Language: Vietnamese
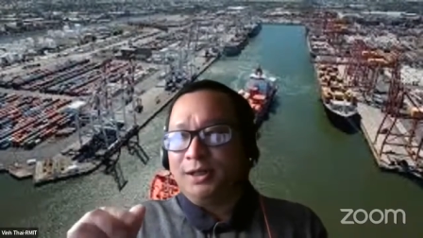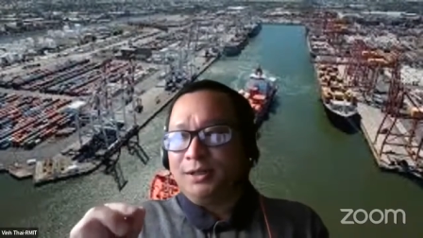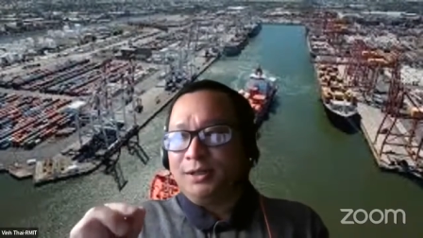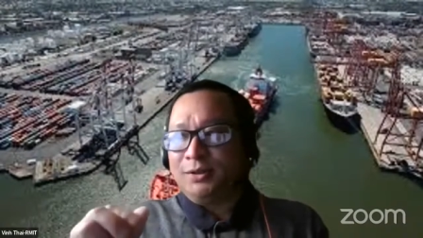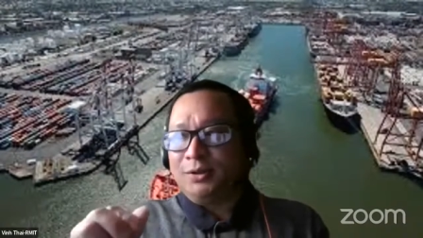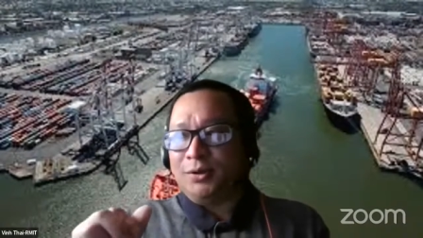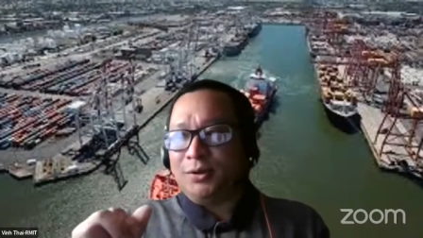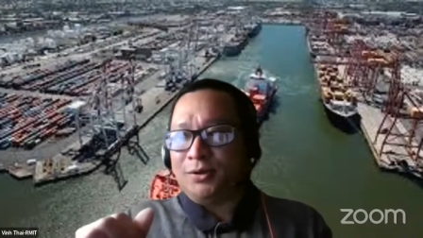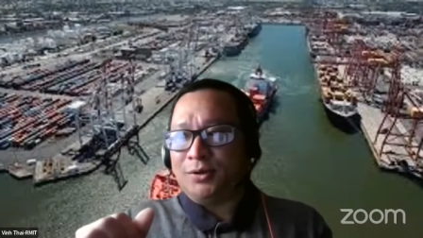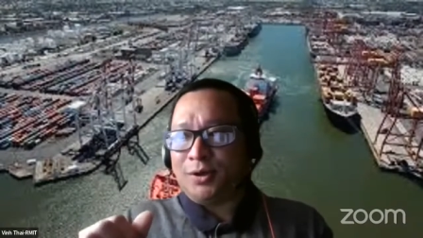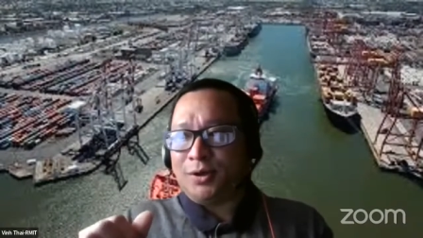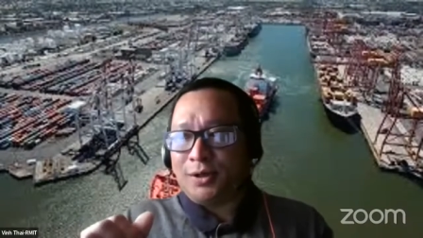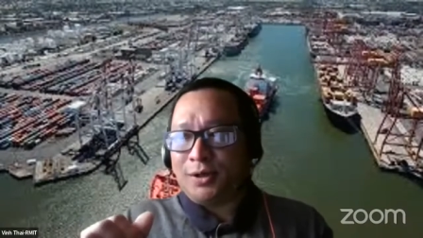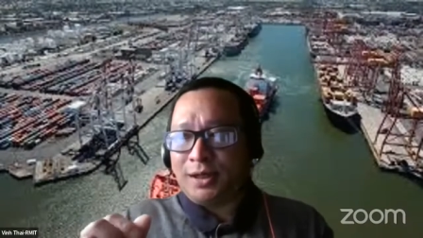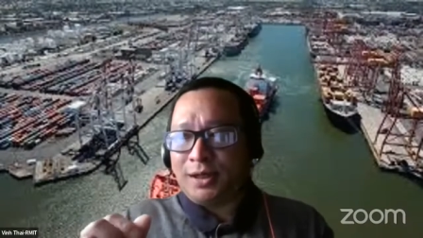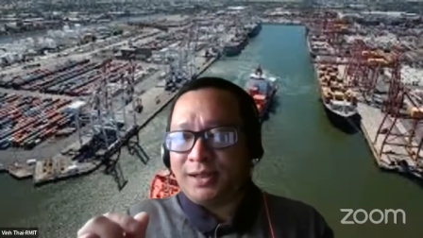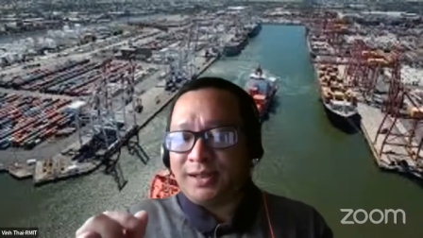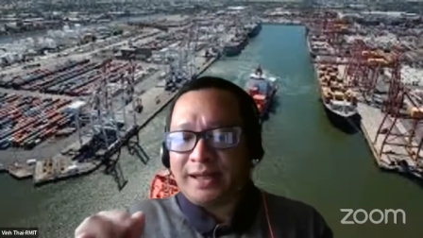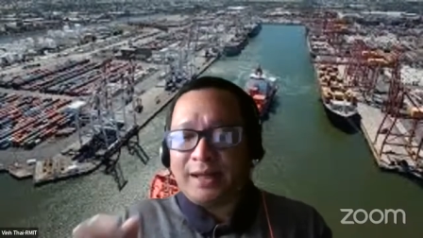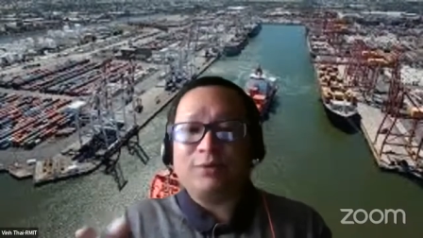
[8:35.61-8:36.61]
độ gọi
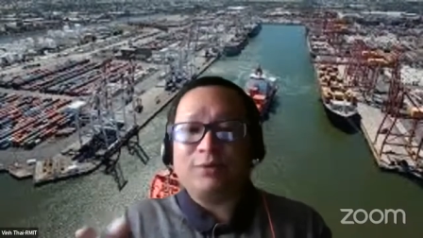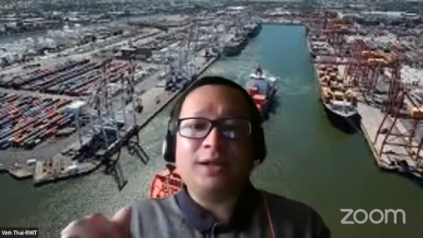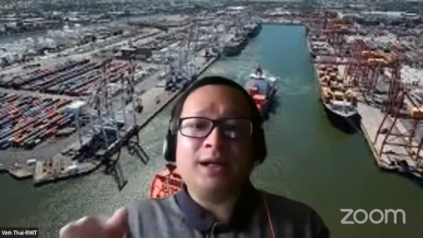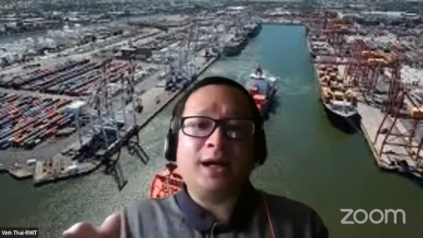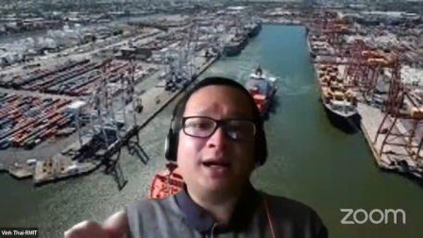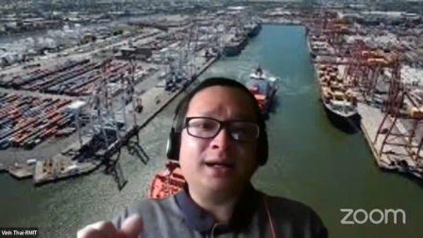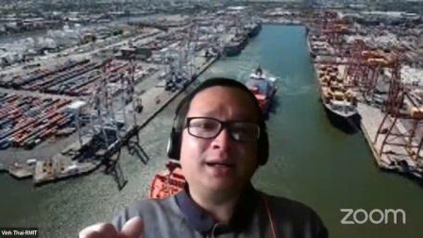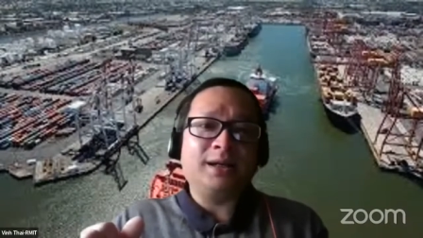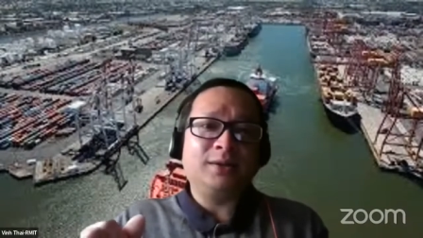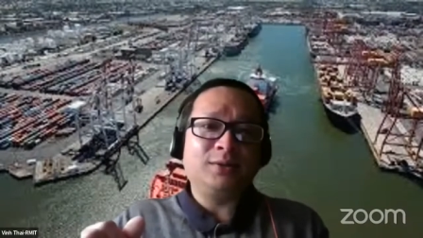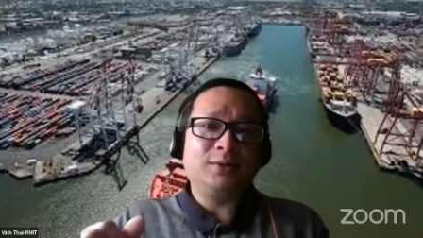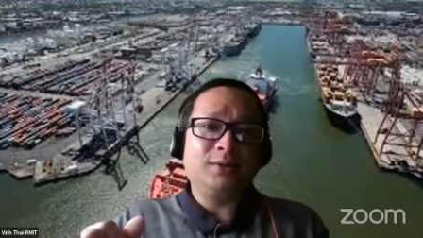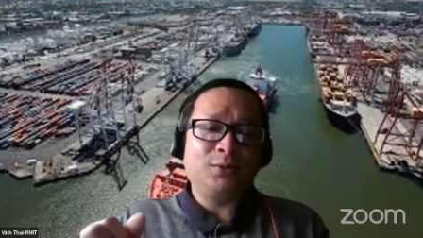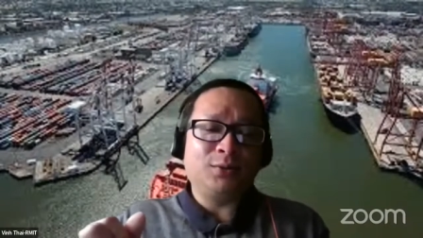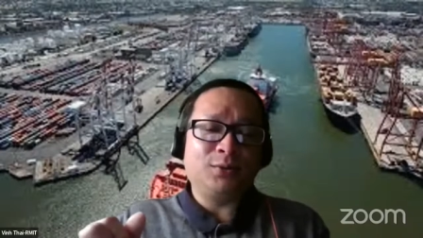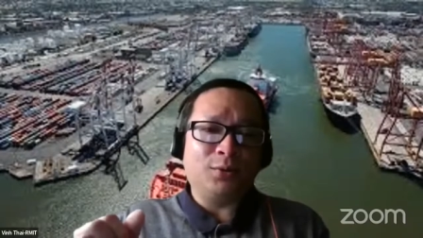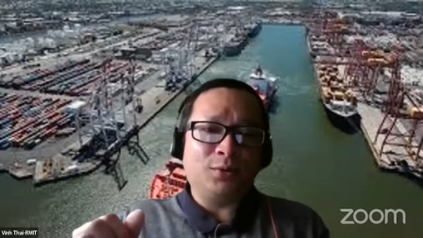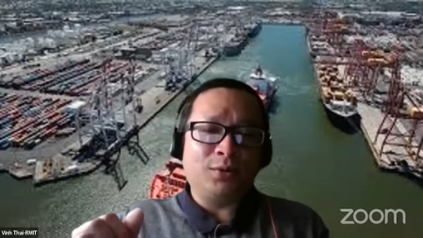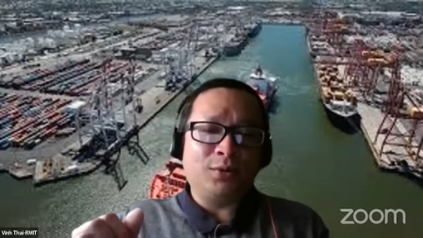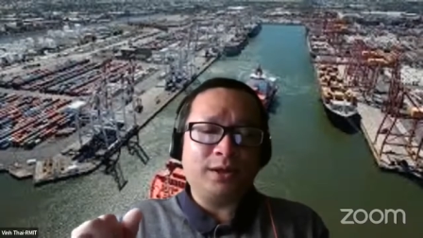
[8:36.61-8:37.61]
là dẻo dai
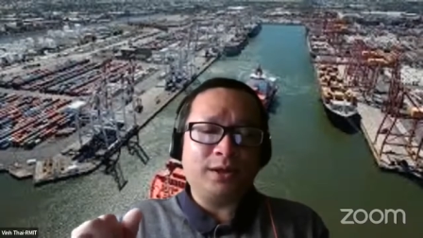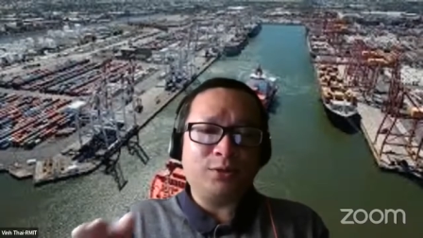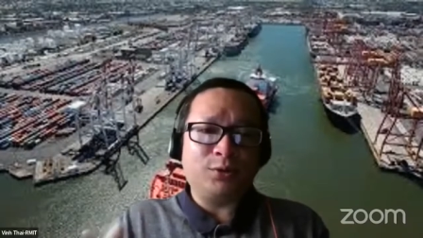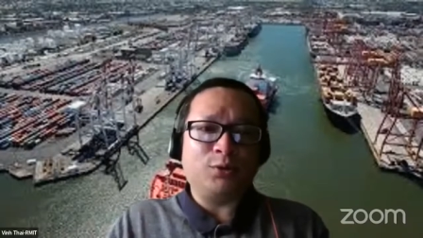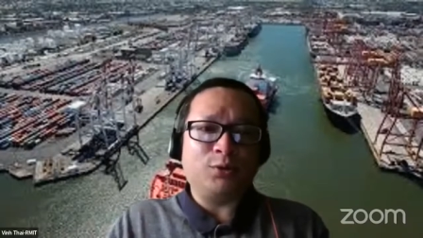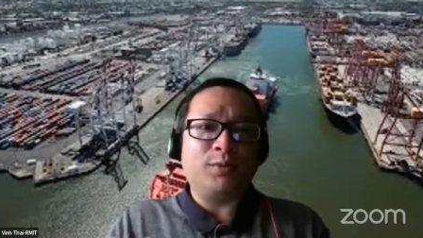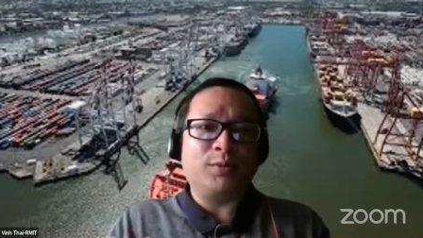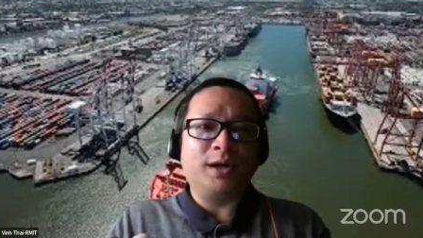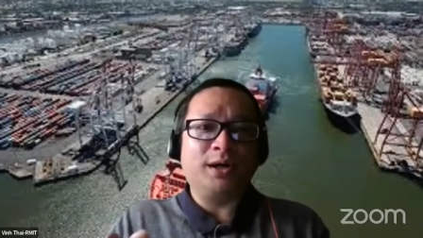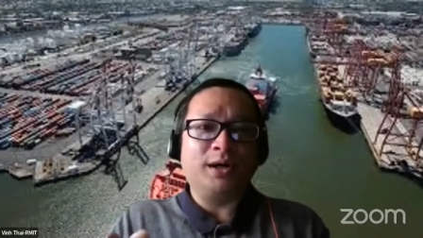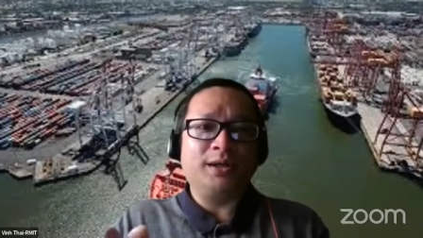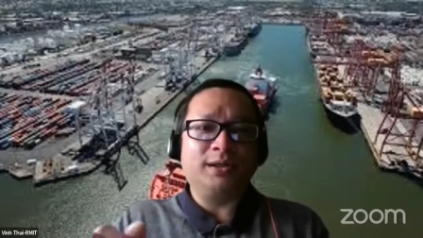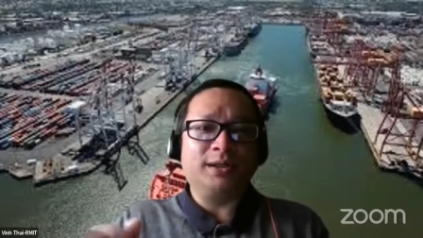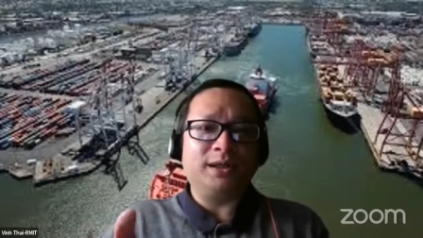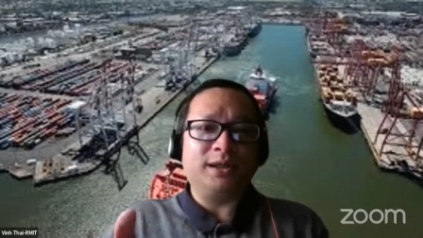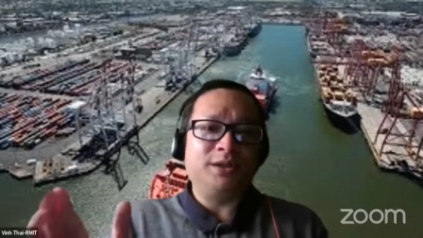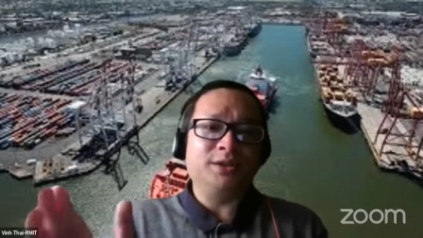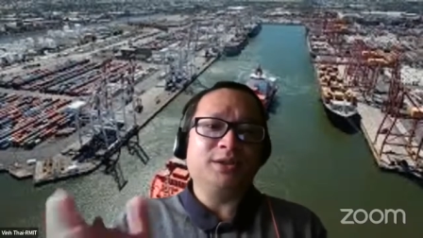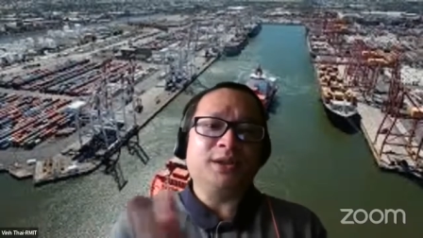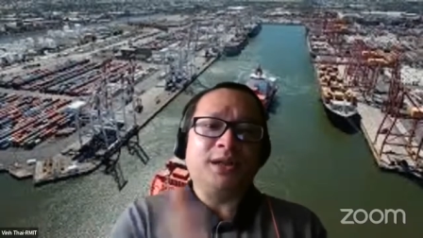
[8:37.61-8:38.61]
của chuỗi cung ứng
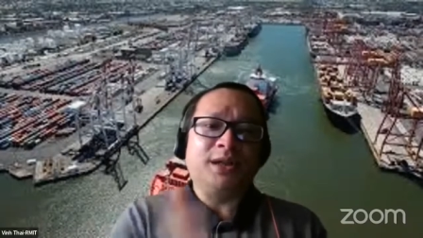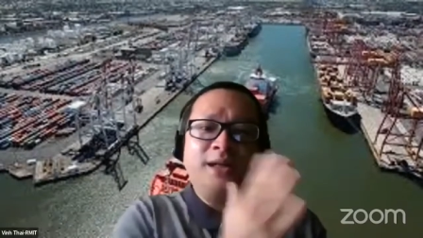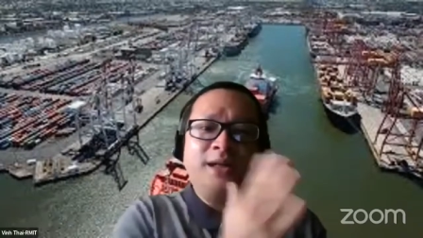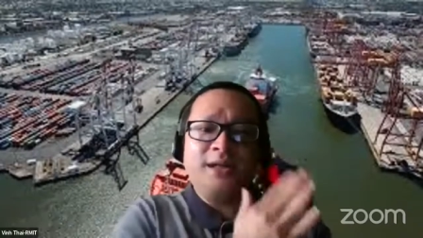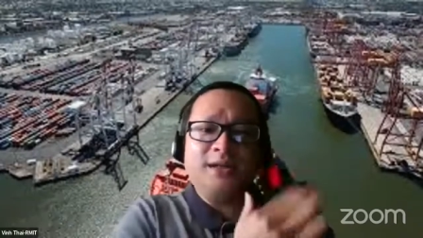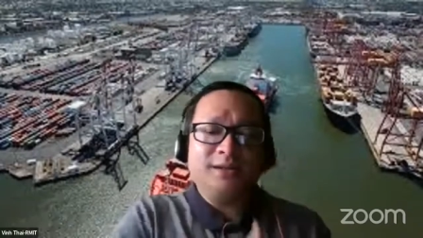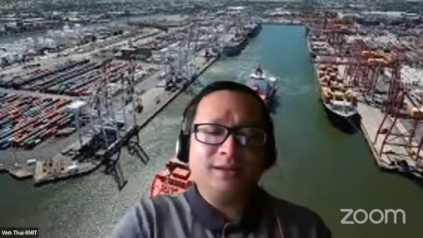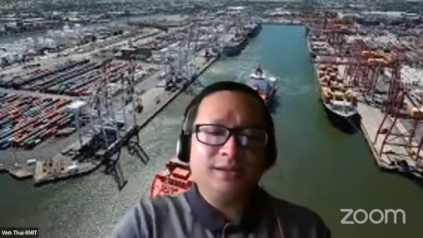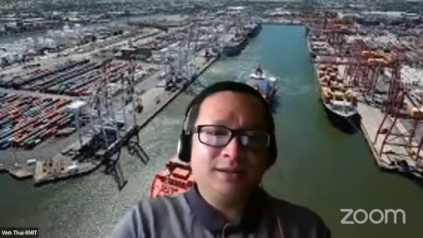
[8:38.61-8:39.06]
thì trước đấy